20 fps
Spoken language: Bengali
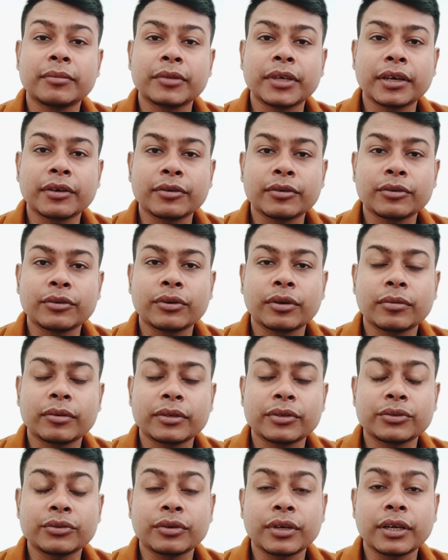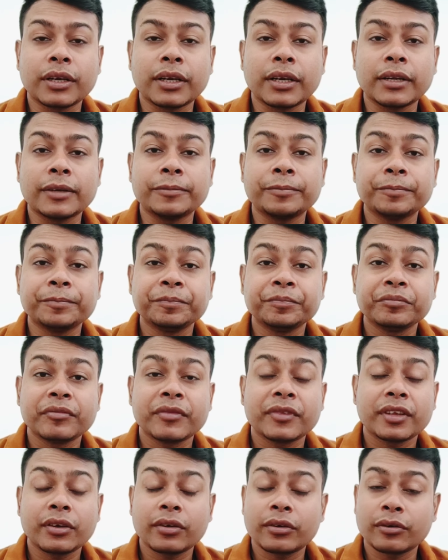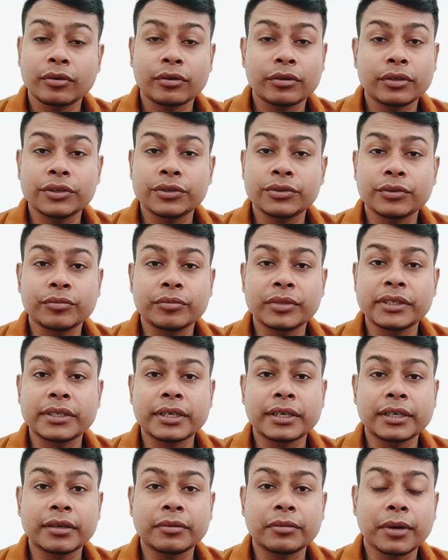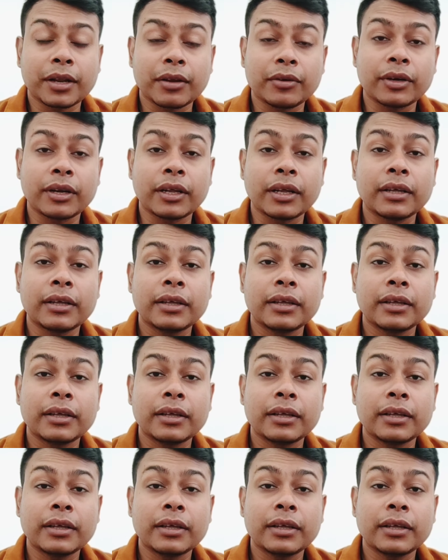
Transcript: আমি এখনো আমার শরীরের কন্ডিশন বেশি একটা ভালো না